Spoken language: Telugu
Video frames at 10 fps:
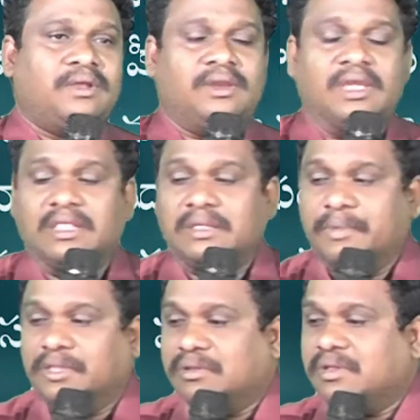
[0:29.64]

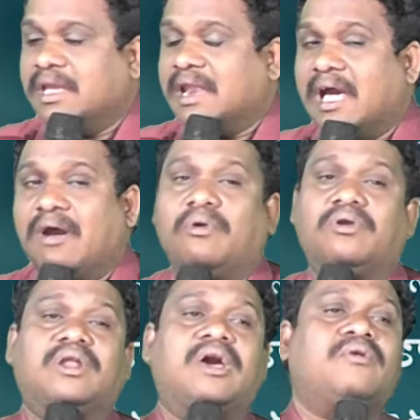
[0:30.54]
నీతిమంతులు ఎలా
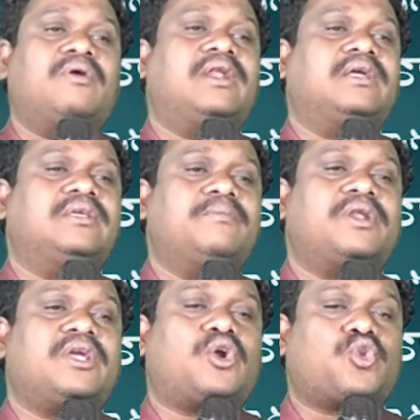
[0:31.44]
ఉంటారు అనేది మన
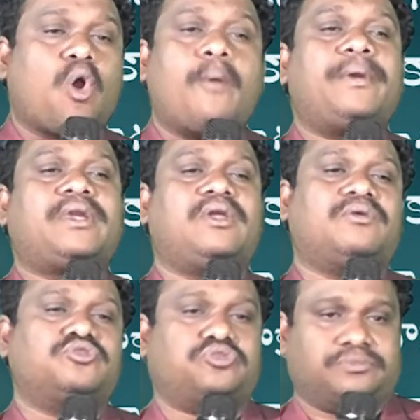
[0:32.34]
యొక్క టాపిక్
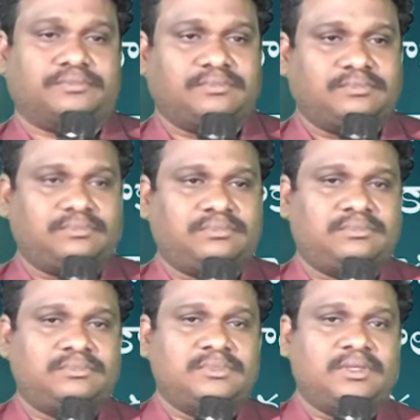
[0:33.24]
ఈరోజు
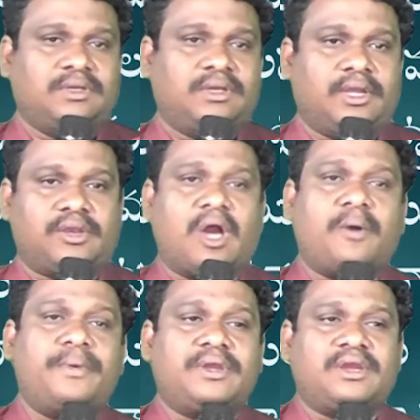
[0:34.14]
ఈ
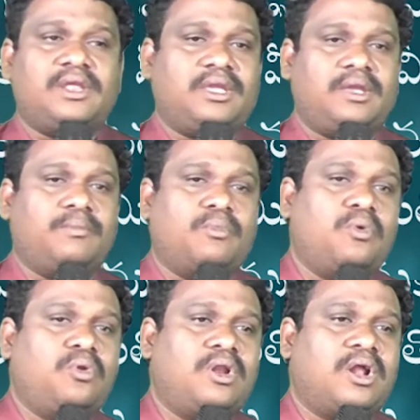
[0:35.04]
టాపిక్ని
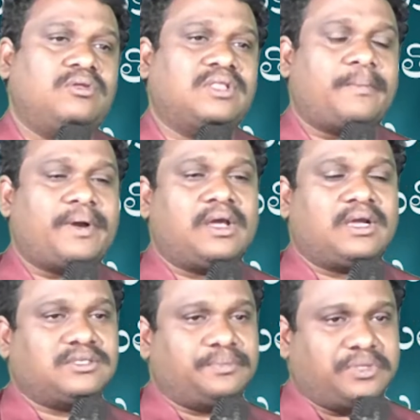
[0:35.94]
మూడు నాలుగు
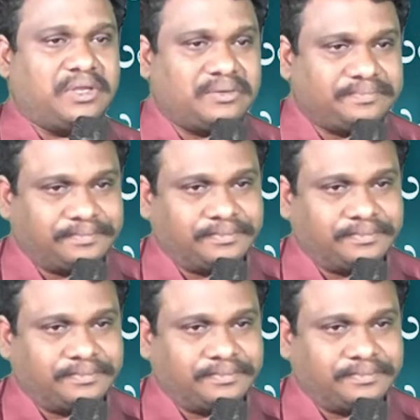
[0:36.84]
దపాలుగా చెప్తాను